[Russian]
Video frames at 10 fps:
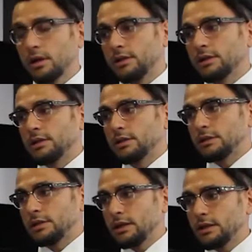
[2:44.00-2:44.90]
Анна, это
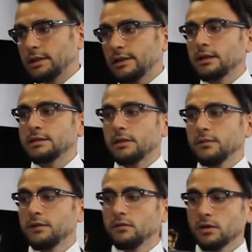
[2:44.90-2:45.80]
дизайнер, она с
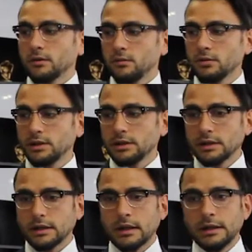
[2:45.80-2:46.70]
нами давно работает,
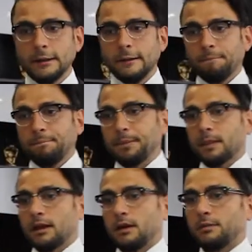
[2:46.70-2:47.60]
она
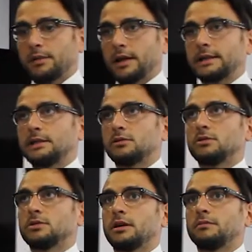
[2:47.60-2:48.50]
э,
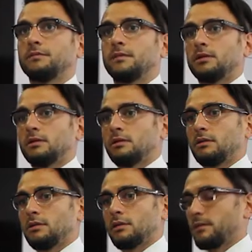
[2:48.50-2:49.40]
проектирует нам
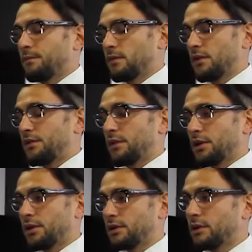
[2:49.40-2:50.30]
э,
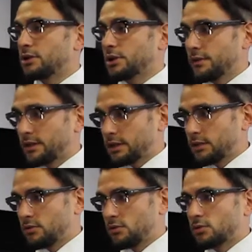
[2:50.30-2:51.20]
интерьеры наших
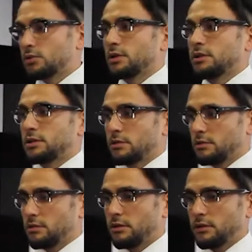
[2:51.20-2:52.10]
квартир, то есть у нас
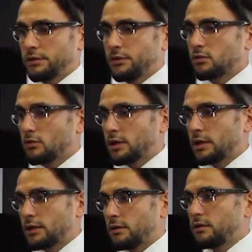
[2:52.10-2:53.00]
не
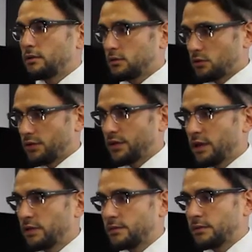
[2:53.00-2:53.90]
только
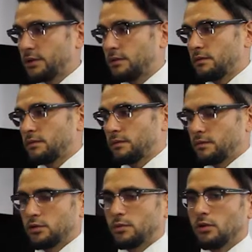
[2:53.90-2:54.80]
стройвариант, мы
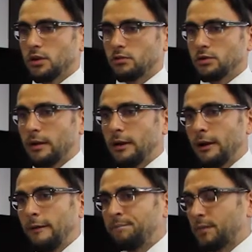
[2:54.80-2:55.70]
уже более года
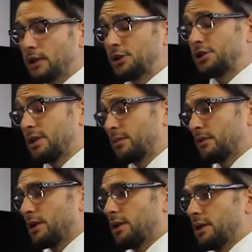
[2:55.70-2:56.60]
открыли
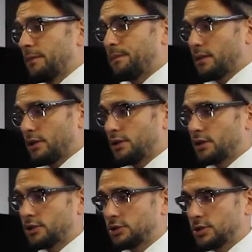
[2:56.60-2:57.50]
направление
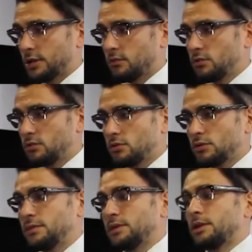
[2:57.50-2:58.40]
отделочных работ, то
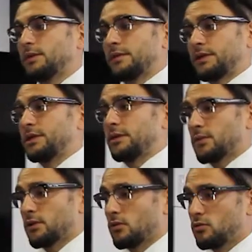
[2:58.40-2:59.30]
есть мы делаем квартиры
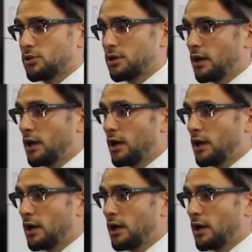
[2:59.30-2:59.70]
под ключ,